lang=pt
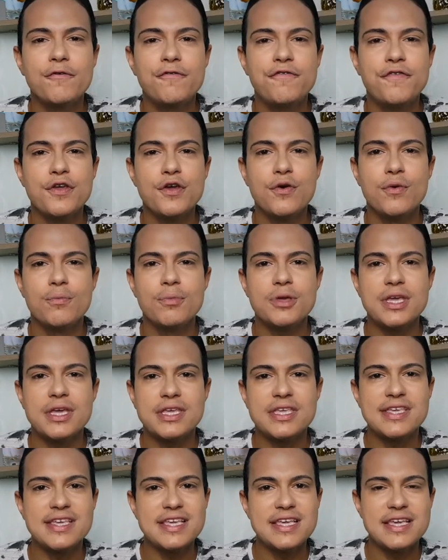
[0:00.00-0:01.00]
filme
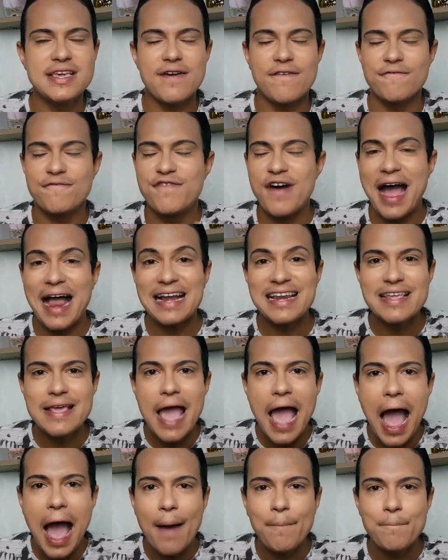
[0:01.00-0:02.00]
que
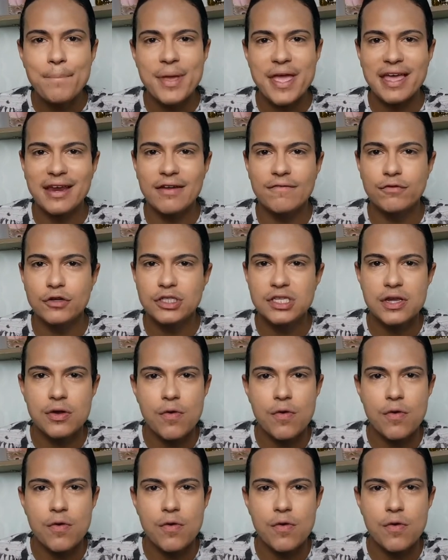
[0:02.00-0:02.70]
vale a pena você